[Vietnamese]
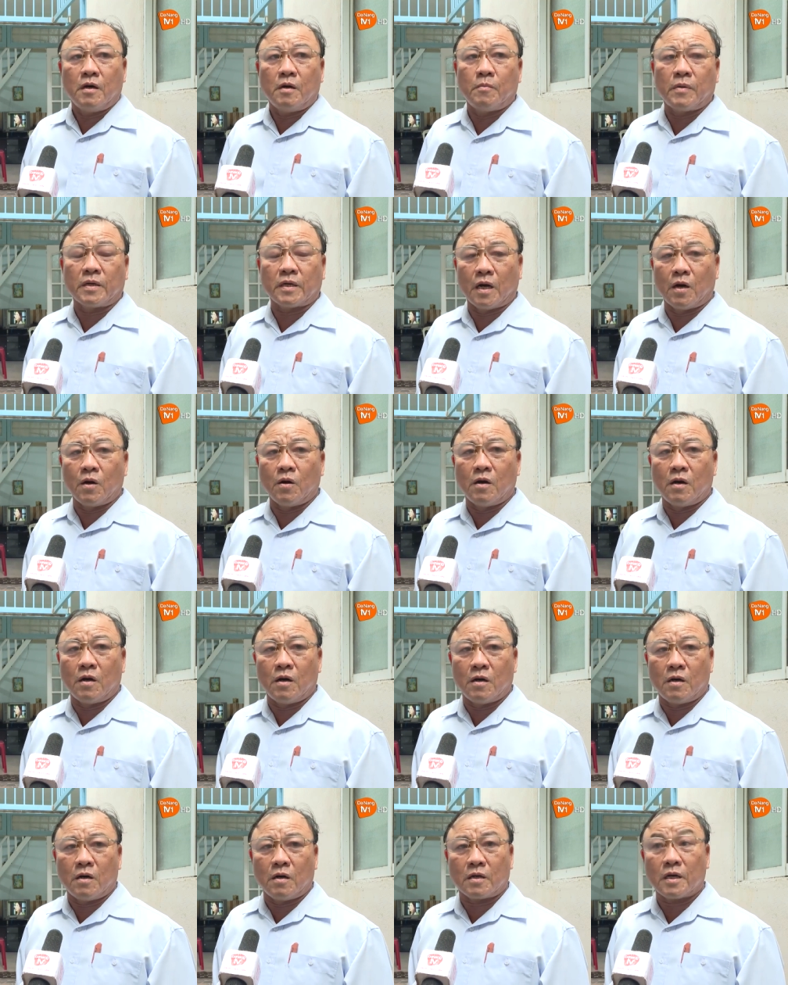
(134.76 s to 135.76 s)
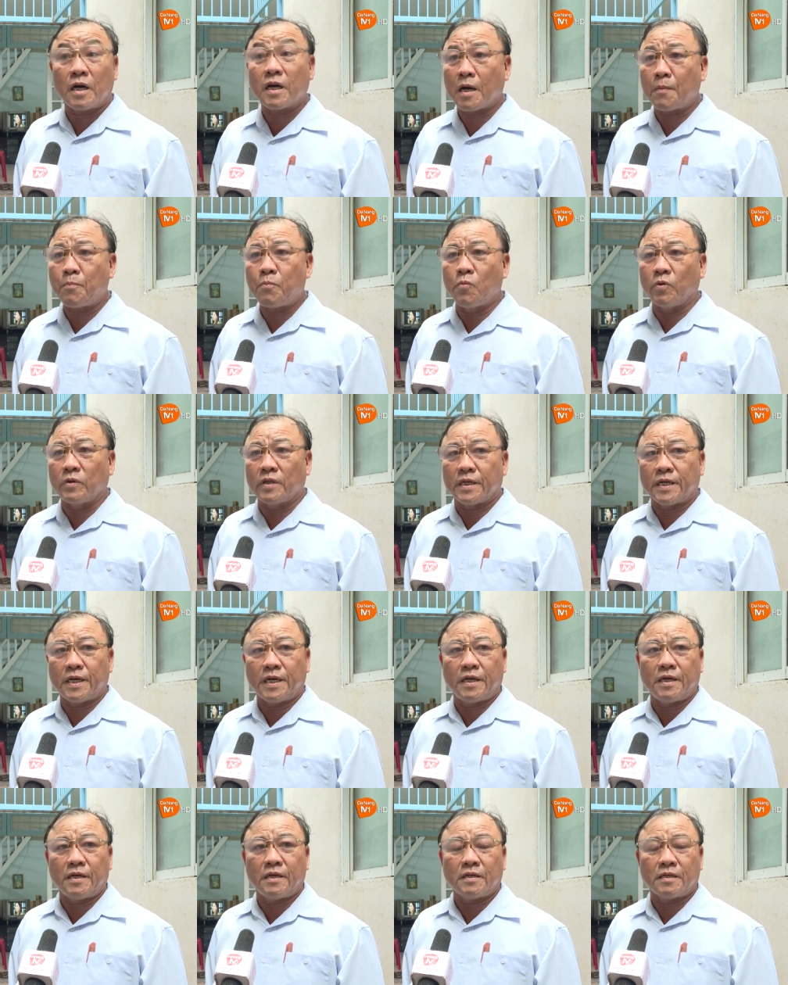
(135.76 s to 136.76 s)
mặt trận à, các cấp quận Tân
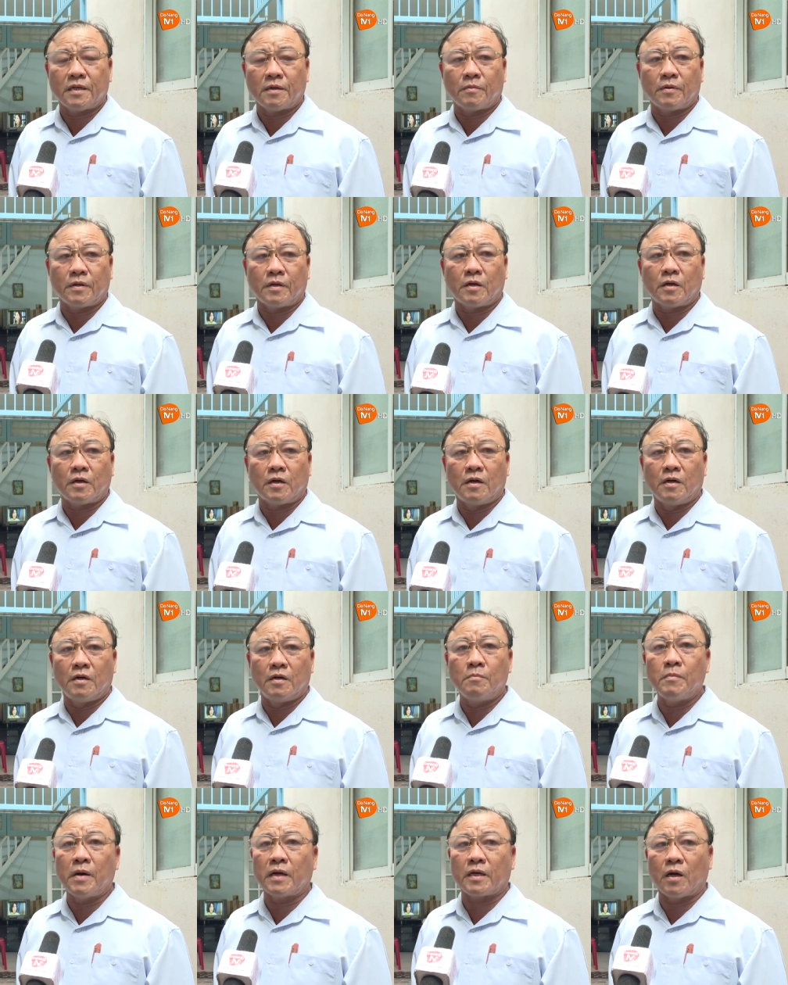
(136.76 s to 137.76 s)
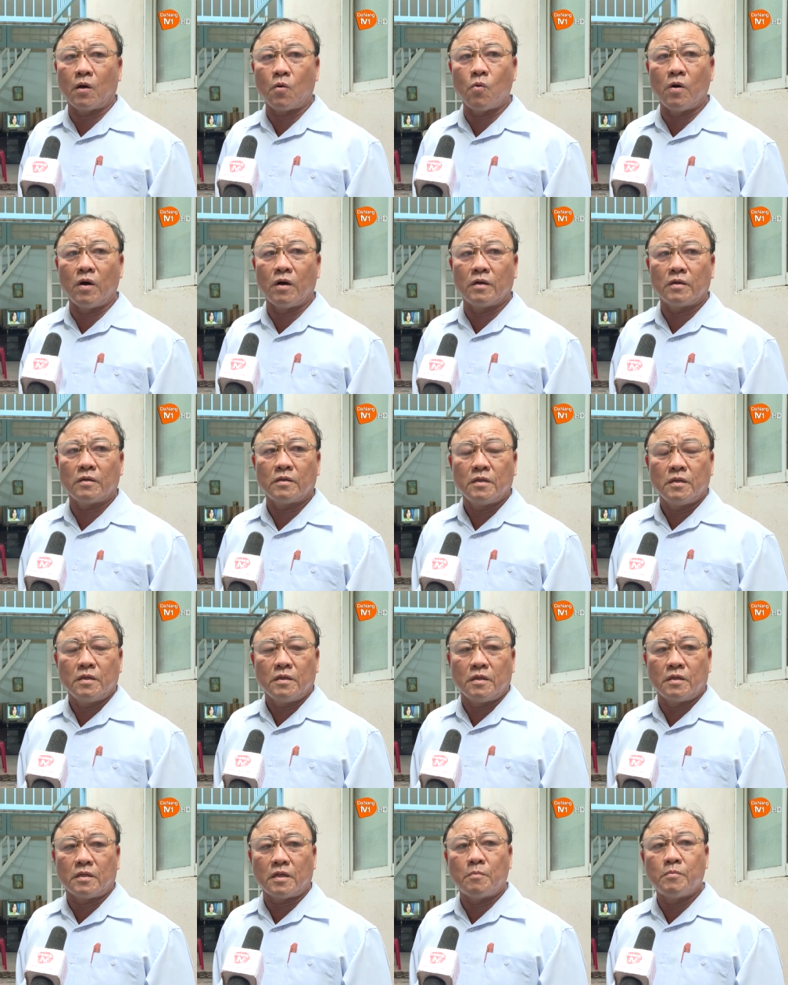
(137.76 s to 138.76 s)
Khê, đặc biệt ở mặt trận quận
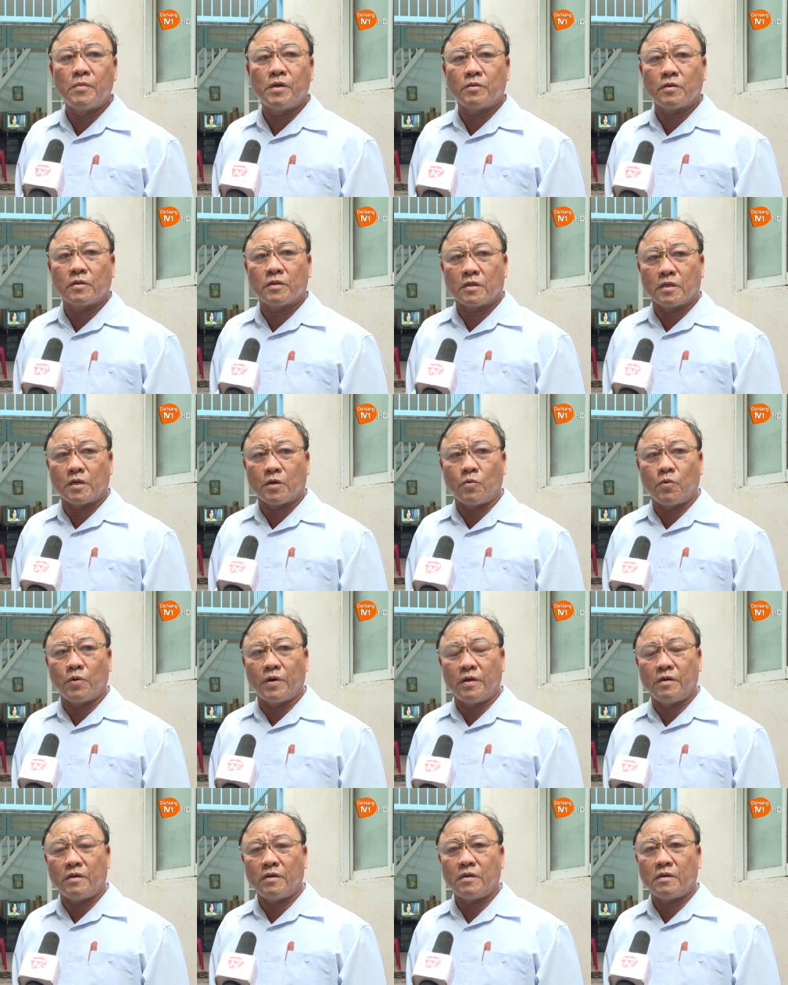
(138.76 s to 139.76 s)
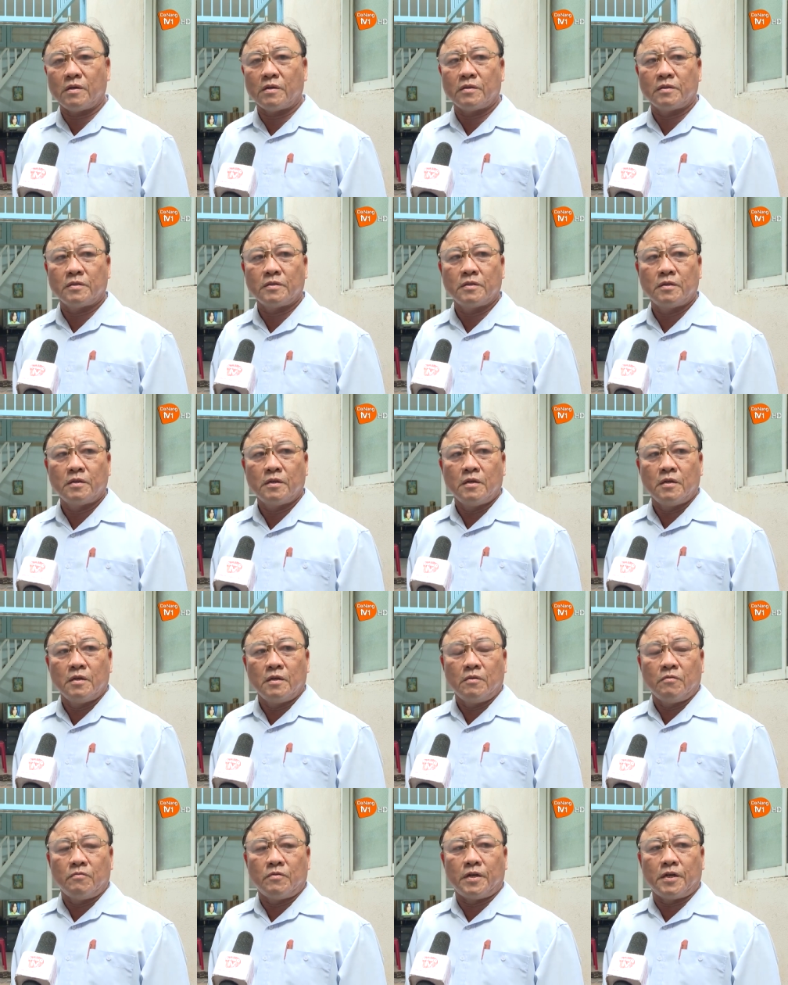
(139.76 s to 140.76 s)
thì tham mưu cho thường trực quận ủy
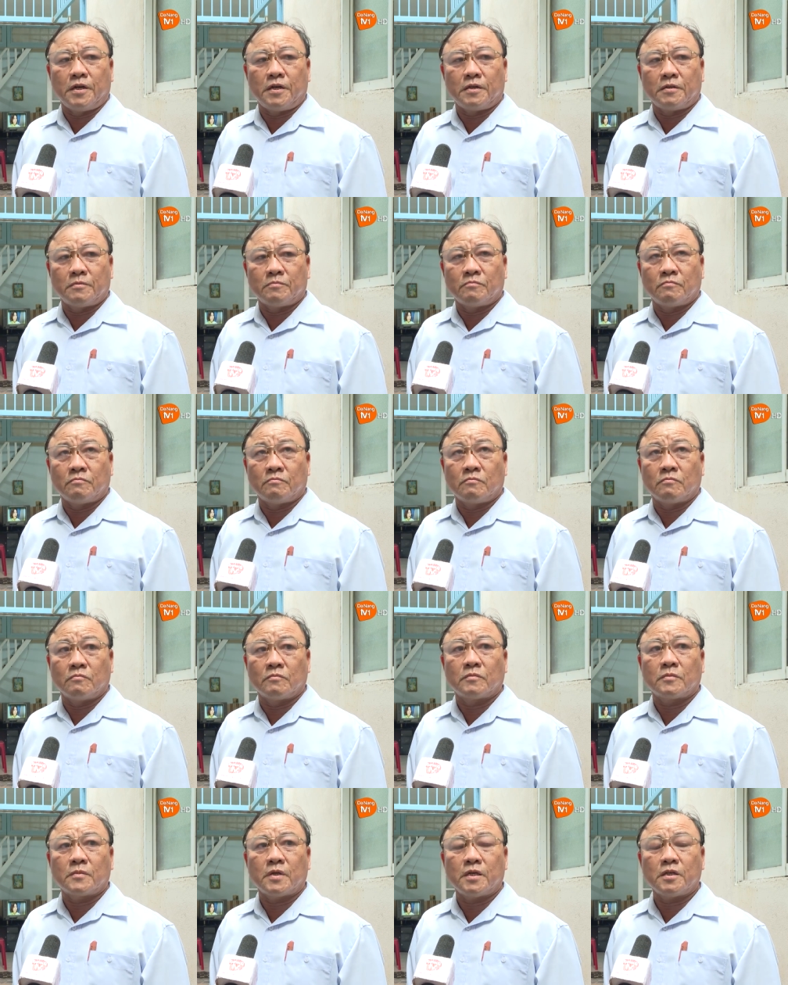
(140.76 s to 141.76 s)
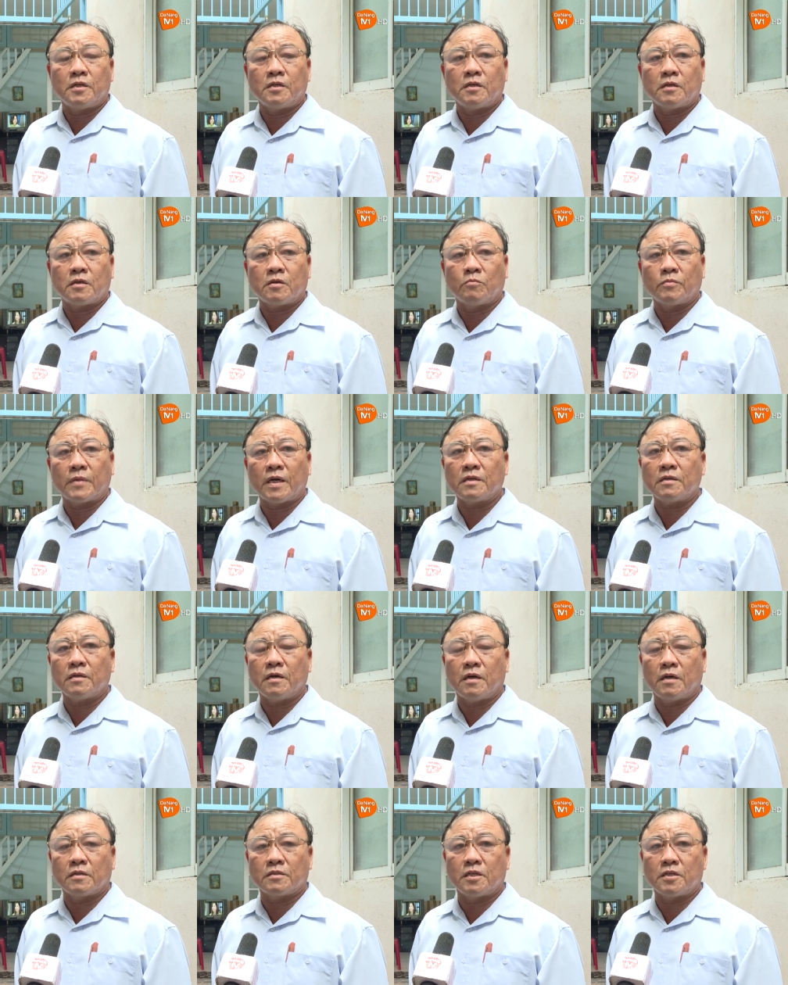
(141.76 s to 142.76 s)
về cái công tác
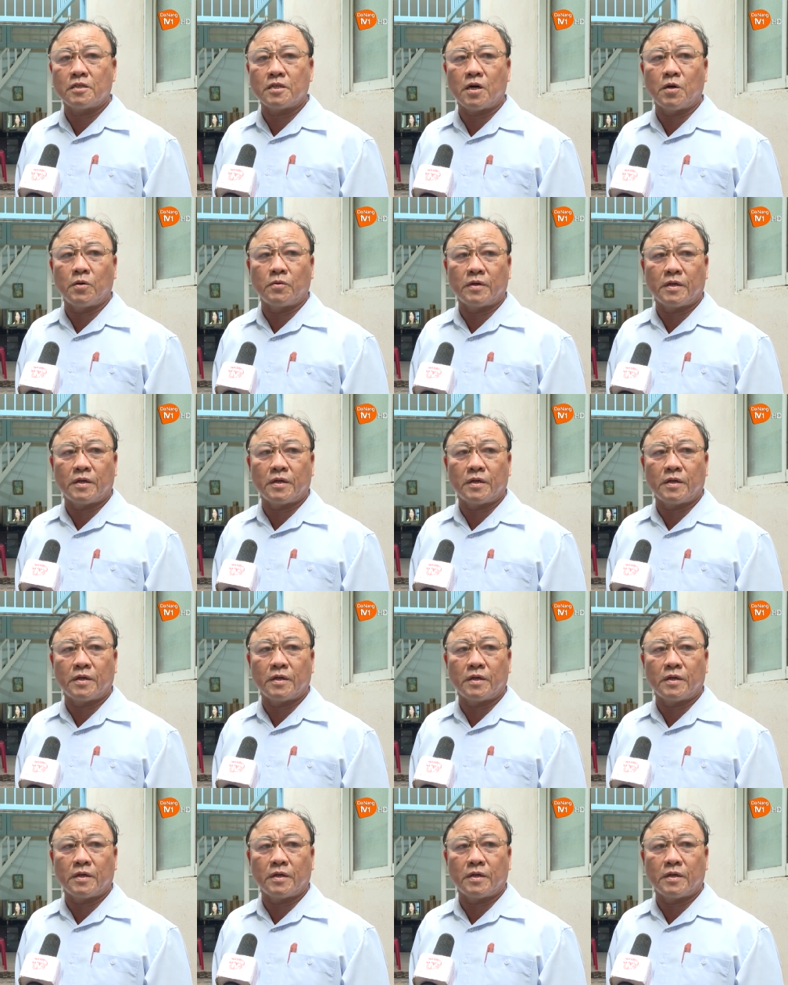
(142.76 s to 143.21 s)
an sinh xã hội